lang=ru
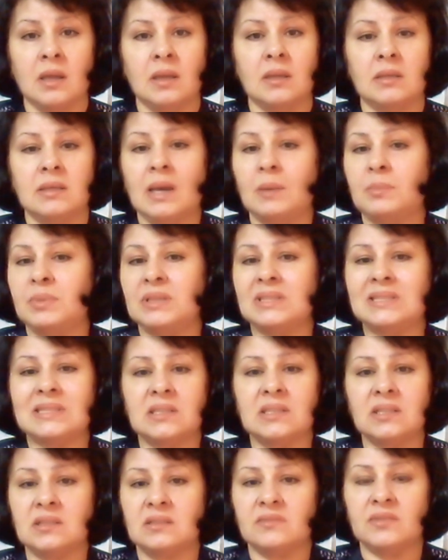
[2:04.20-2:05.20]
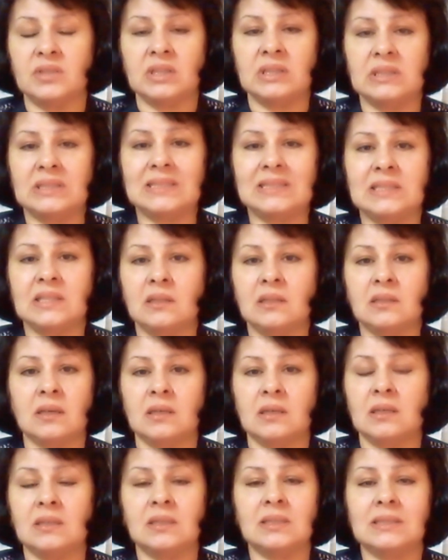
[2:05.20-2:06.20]
я бы, естественно, не села
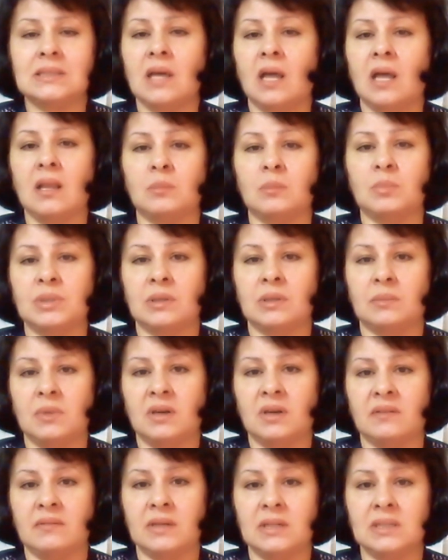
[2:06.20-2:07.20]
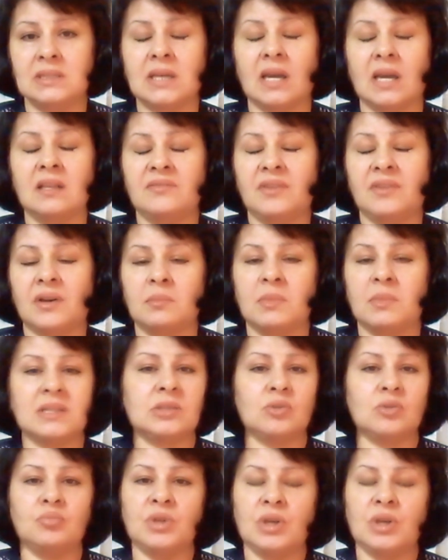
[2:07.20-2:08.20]
и не стала об этом говорить, а
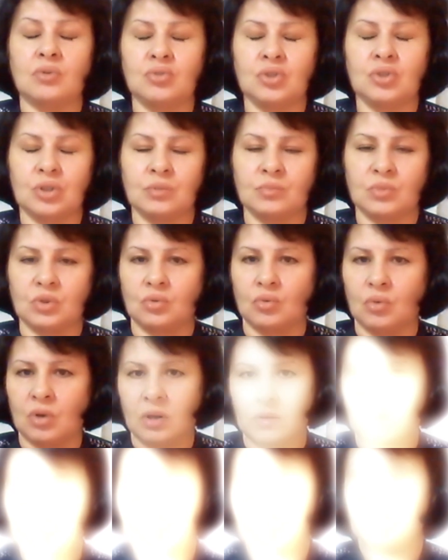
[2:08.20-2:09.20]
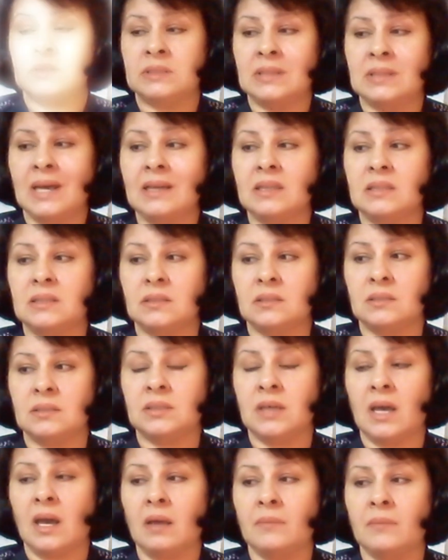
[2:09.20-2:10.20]
информации у меня очень много. Знаете,
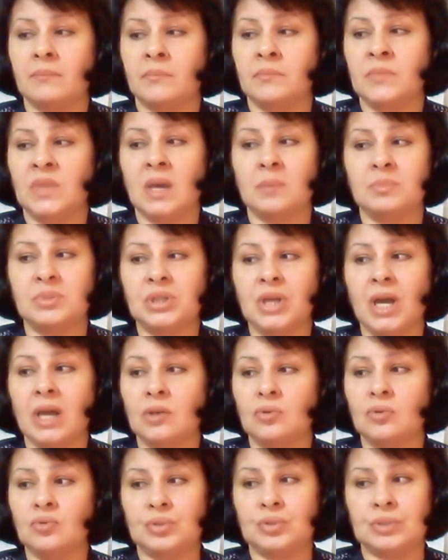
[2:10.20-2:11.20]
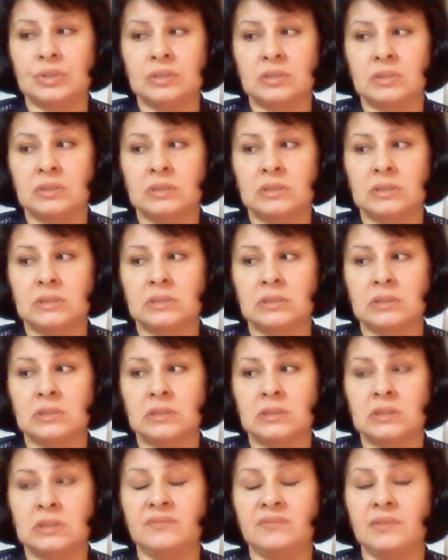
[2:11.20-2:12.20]
я не общаюсь с
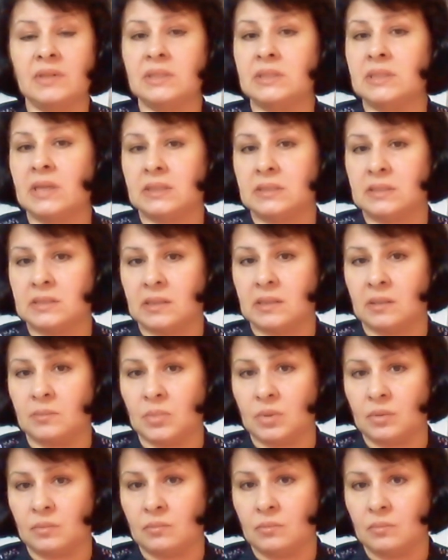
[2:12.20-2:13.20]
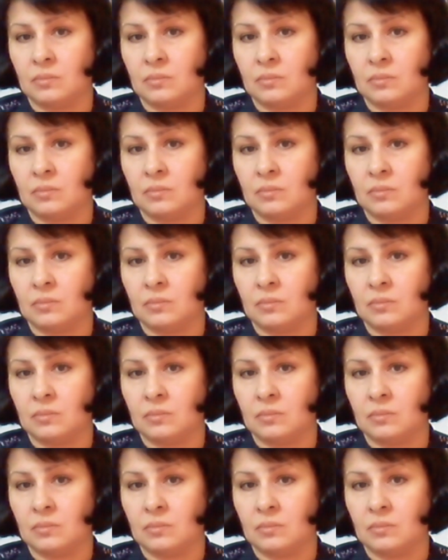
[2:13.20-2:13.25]
цивилизациями